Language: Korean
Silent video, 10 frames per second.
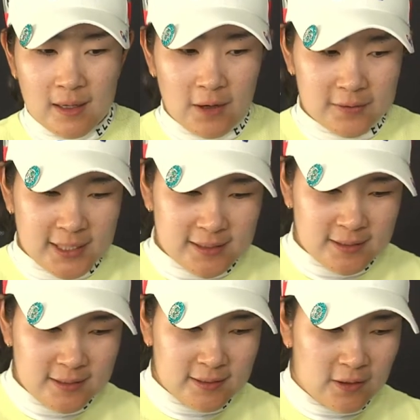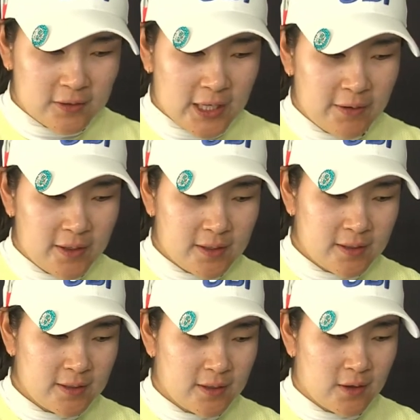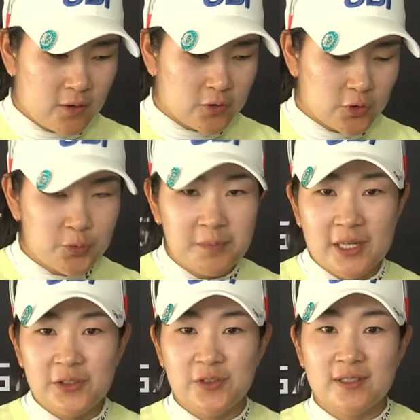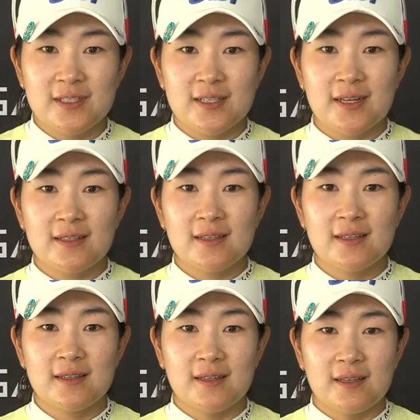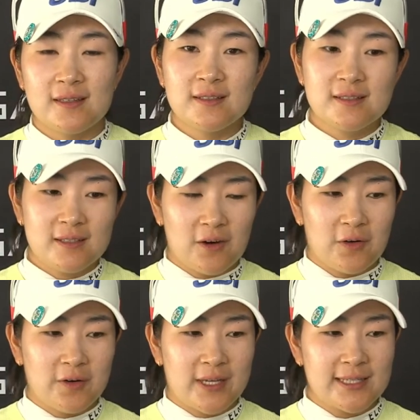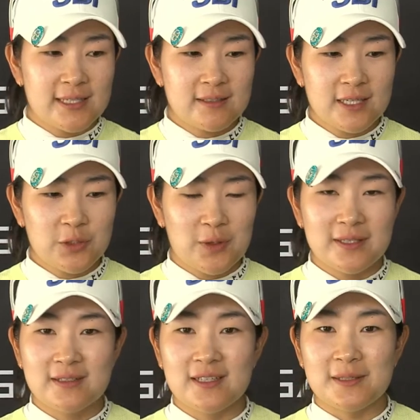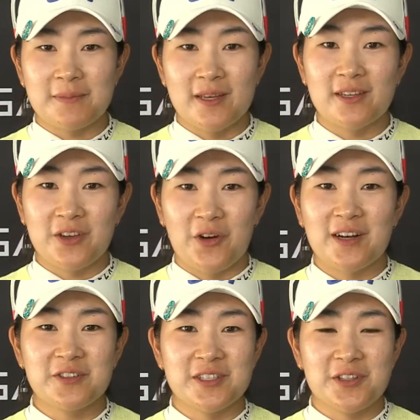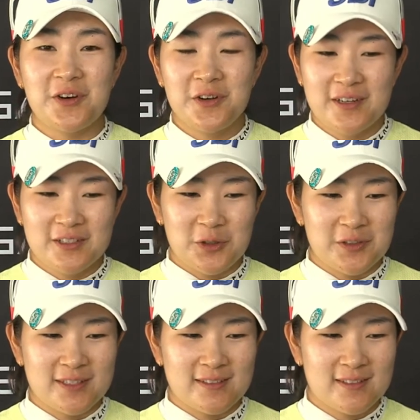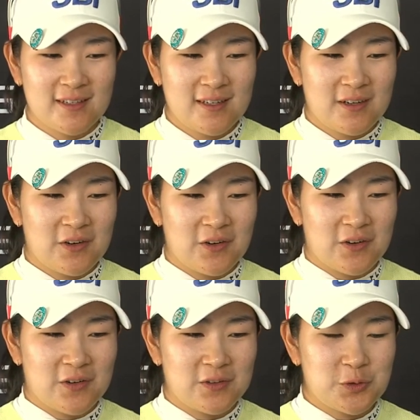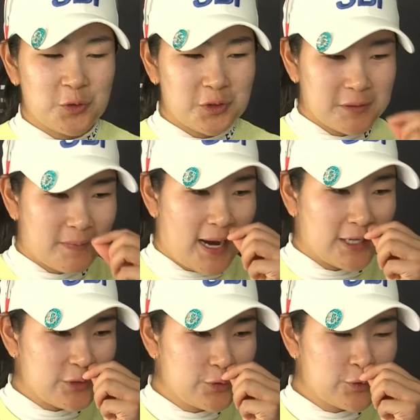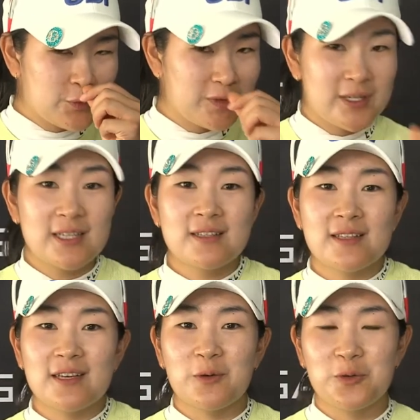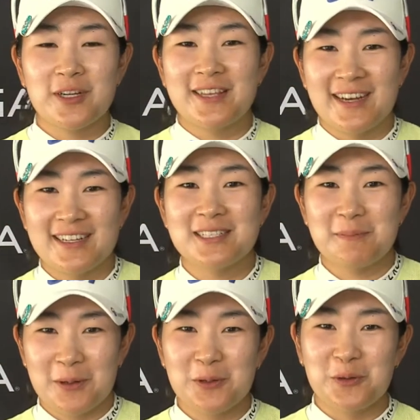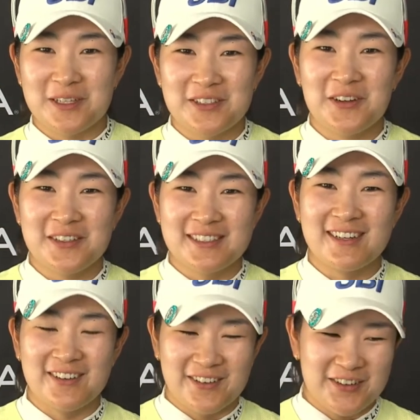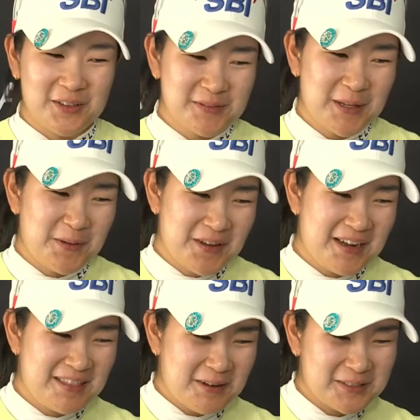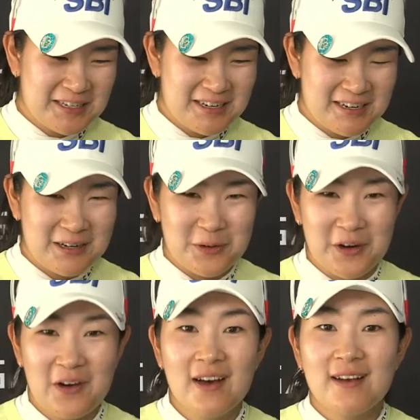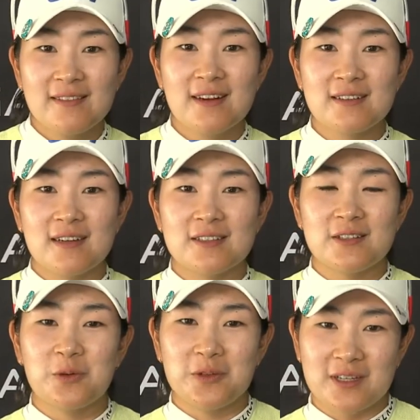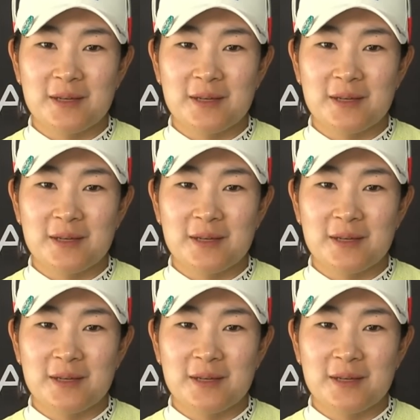어, 사실 어, 대회를 어, 더 준비할 수 있는 시간이 있는, 어, 계산을 해서 왔는데 이제 비행기 결항돼서 저는 어, 조금 아쉬운 준비를 했는데 오늘 다행히 18을 돌아서 어, 연습 라운딩을 했다고 생각을 하고요. 내일 다시 오늘